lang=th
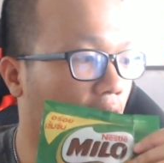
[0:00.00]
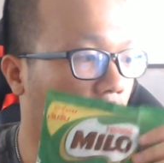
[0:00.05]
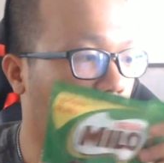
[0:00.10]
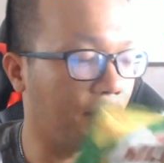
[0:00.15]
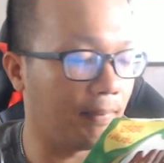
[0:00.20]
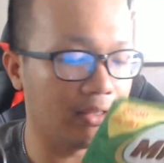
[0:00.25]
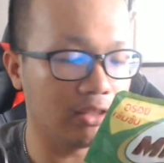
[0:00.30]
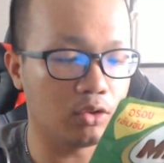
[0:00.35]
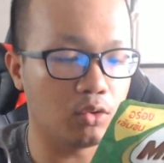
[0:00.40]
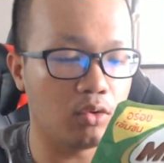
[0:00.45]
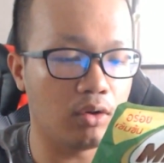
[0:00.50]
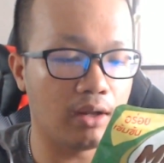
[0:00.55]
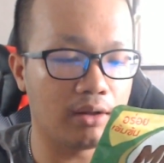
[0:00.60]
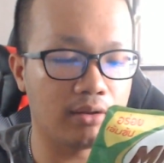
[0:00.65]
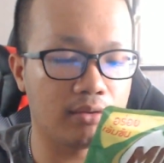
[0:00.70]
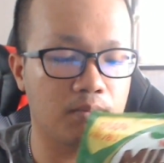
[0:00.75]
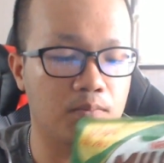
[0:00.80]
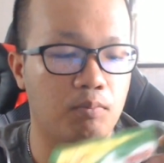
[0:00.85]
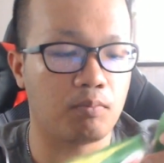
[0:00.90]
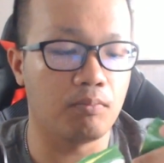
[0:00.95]
เป็นตัว
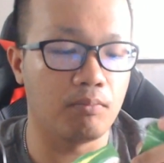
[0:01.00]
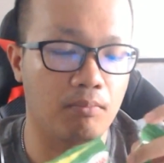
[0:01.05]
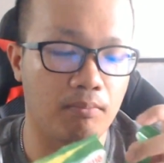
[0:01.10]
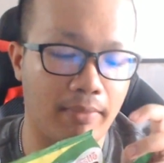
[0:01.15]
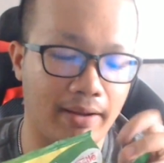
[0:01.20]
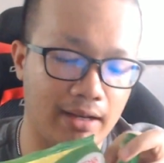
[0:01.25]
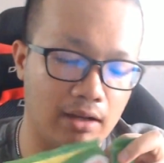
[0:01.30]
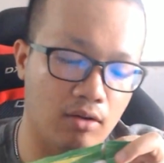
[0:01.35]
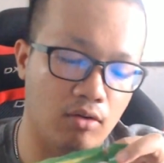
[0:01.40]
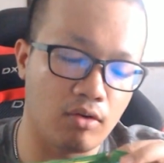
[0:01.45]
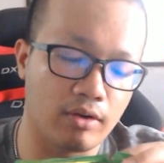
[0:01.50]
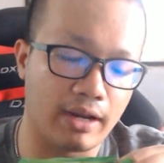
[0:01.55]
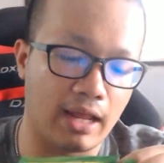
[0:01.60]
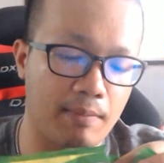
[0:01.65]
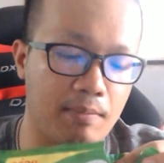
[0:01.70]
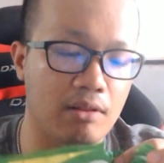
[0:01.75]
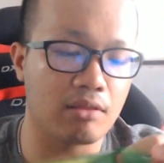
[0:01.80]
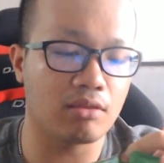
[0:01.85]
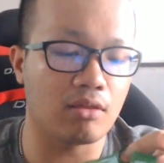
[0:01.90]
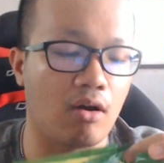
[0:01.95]
ไมโลนะ
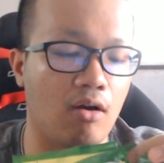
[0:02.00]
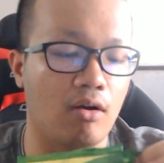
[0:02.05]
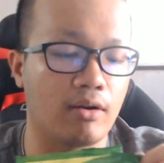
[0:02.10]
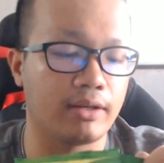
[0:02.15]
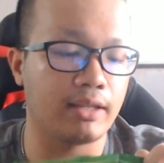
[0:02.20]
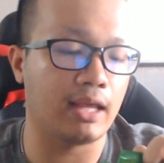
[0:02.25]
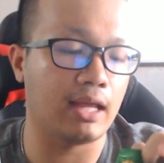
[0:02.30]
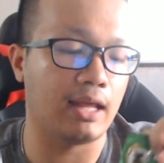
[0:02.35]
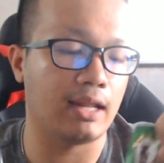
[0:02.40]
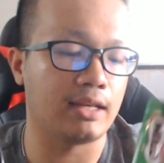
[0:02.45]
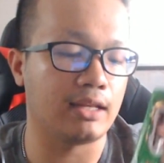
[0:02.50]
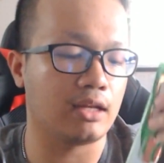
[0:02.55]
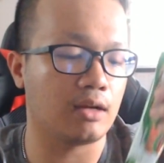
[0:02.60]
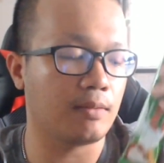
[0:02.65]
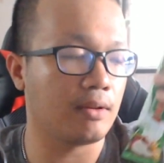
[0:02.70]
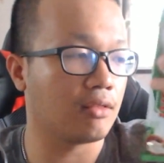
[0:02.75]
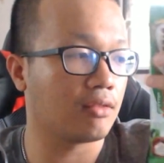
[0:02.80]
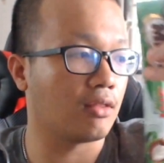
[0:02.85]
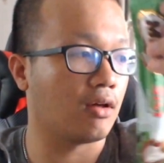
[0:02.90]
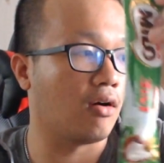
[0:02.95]
เป็นซองนี่ฮะอันนี้ก็
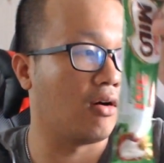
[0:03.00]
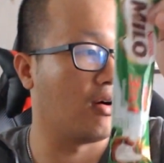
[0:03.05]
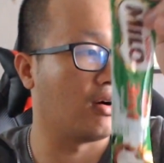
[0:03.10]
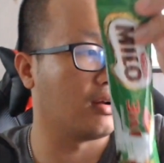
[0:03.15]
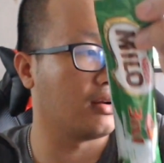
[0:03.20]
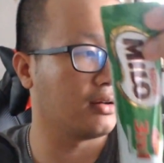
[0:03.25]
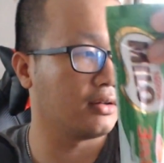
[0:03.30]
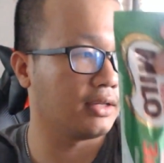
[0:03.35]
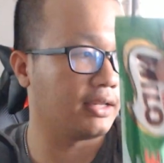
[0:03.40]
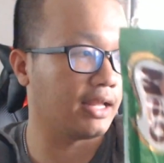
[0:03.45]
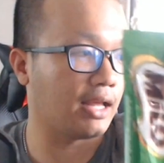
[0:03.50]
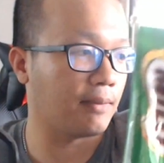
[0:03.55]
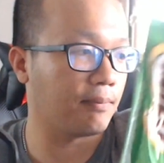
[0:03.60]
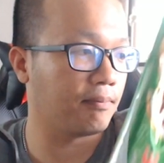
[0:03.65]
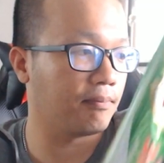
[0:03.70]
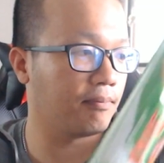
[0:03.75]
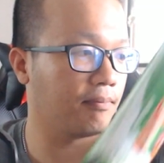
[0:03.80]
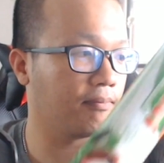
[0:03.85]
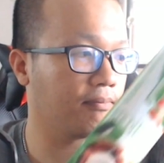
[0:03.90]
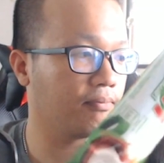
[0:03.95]
เป็นซองนี่ครับ
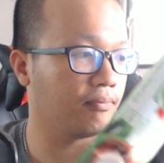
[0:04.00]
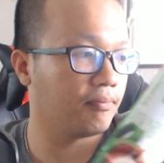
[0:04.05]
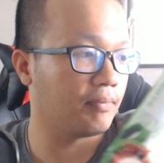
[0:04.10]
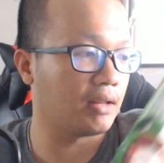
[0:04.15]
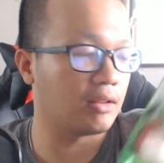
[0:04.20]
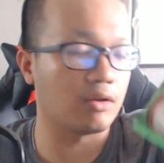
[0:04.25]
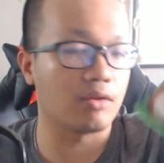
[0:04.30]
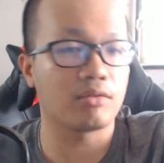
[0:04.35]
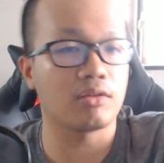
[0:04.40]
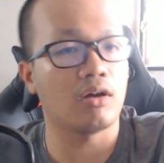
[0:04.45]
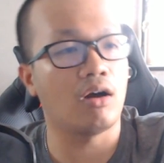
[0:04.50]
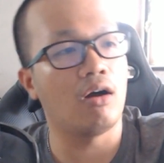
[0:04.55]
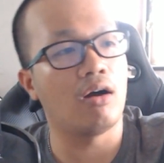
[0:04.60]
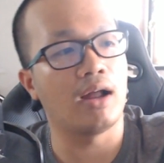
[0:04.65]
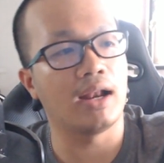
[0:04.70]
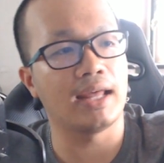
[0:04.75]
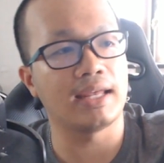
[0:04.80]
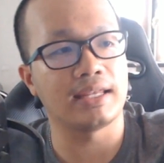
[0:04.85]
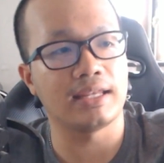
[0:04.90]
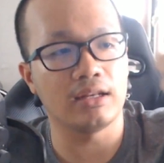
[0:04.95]
เป็นซอง
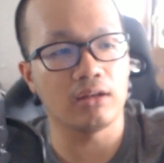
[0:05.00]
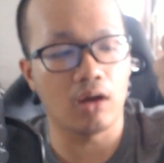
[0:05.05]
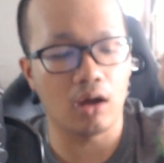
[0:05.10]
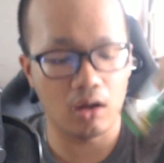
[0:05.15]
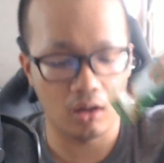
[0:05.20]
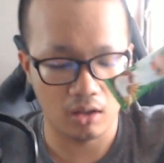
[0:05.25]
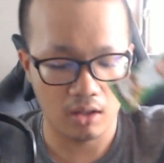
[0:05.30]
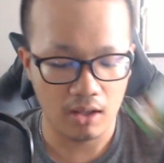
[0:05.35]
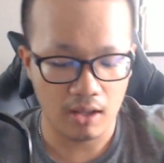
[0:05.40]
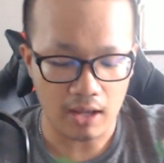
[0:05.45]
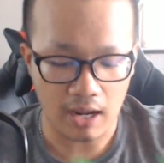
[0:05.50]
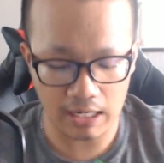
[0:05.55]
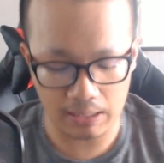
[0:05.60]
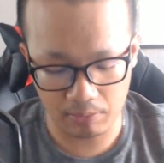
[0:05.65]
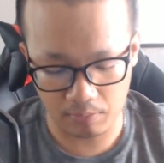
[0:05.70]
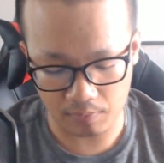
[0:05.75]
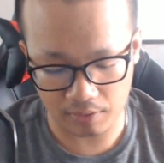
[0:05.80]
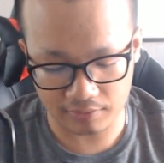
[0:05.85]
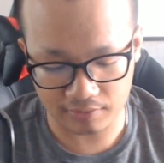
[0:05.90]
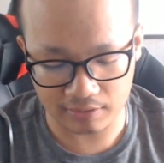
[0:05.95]
อะไรอย่างนี้เนาะอันนี้
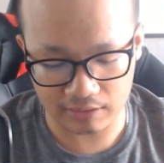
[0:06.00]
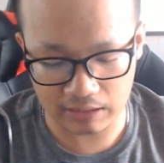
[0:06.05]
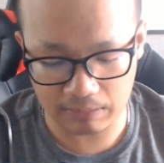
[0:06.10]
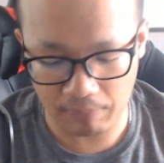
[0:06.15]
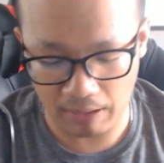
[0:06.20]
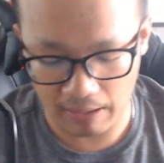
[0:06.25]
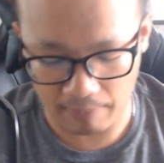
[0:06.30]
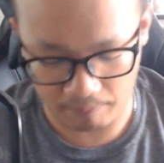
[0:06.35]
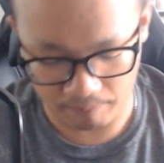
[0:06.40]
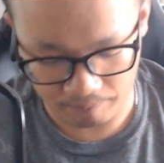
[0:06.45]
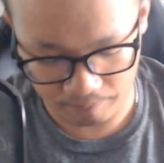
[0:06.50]
ผมก็ซื้อแบบ